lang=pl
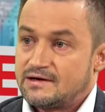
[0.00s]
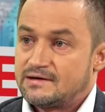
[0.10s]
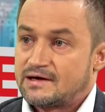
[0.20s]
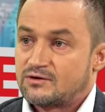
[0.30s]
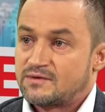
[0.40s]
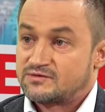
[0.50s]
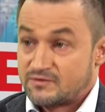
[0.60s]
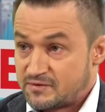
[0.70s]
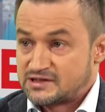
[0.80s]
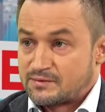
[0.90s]
natomiast
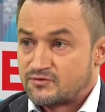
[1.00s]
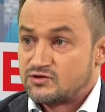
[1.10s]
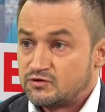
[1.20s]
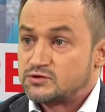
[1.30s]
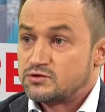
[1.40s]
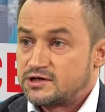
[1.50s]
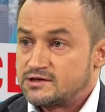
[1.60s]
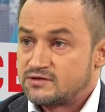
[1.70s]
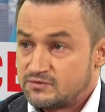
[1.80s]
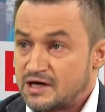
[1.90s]
w miastach powyżej 20
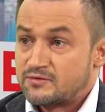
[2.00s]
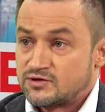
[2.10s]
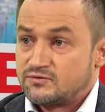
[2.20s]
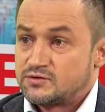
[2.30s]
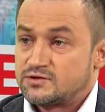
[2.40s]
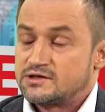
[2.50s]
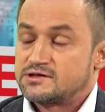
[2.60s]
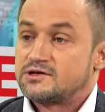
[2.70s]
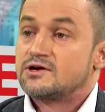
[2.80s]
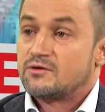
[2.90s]
tysięcy, w gminach powyżej 20
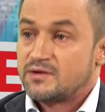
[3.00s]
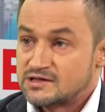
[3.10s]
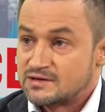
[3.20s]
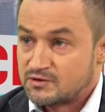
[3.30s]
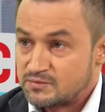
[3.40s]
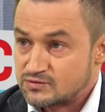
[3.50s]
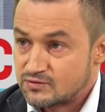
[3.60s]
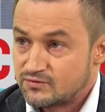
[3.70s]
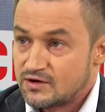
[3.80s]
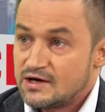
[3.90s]
tysięcy, tylko 500
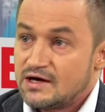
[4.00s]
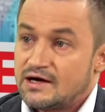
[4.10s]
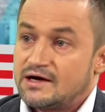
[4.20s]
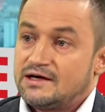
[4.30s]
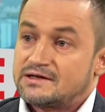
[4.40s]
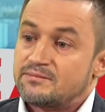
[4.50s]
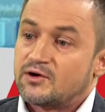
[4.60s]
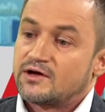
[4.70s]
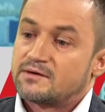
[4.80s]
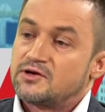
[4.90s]
podpisów i ten
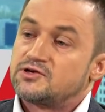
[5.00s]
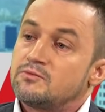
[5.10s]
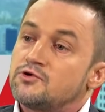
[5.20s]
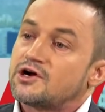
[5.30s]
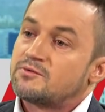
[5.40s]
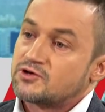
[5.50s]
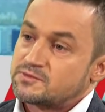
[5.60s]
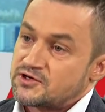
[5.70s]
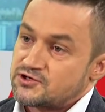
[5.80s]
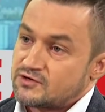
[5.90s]
projekt będzie musiał być
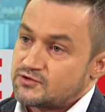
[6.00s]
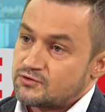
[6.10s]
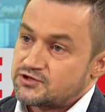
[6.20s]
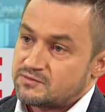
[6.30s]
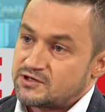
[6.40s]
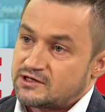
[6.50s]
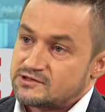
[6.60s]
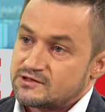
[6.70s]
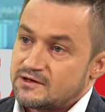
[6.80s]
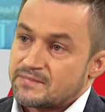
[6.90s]
rozpatrzony w ciągu 3
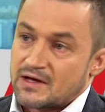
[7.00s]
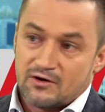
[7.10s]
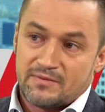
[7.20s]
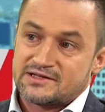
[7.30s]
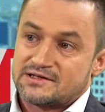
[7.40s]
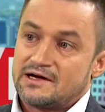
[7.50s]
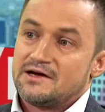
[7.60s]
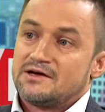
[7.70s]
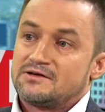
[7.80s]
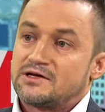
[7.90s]
miesięcy. Obecnie
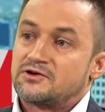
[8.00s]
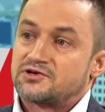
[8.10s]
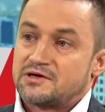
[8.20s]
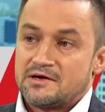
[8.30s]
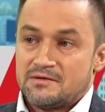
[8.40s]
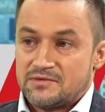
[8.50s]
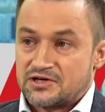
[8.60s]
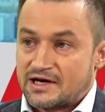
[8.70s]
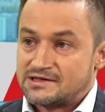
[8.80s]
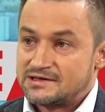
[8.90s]
nie dość się
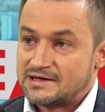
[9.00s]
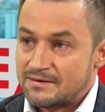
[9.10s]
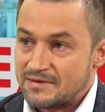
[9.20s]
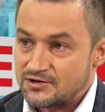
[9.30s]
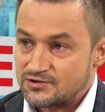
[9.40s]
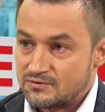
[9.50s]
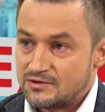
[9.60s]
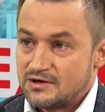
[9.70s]
mieszkańcy namęczą,